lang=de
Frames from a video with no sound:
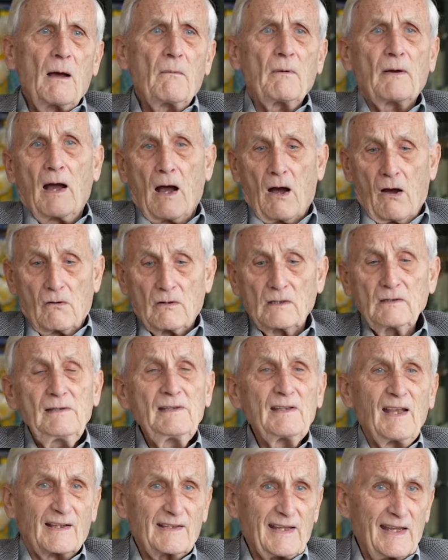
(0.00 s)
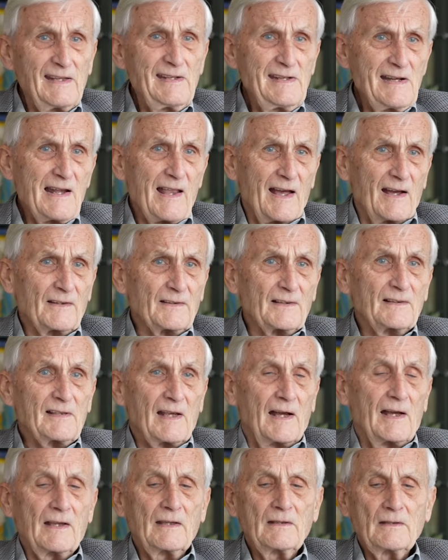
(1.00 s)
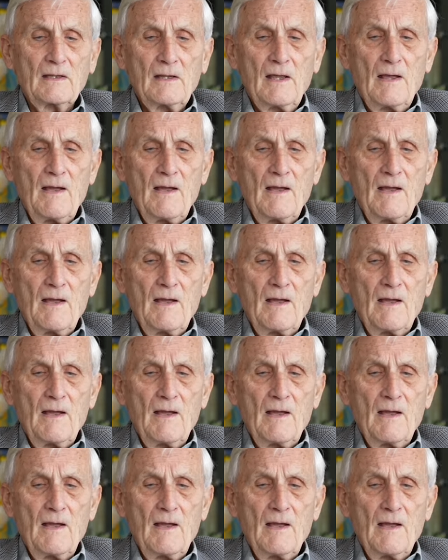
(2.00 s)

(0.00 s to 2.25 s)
aber auch in der Kennenlernzeit.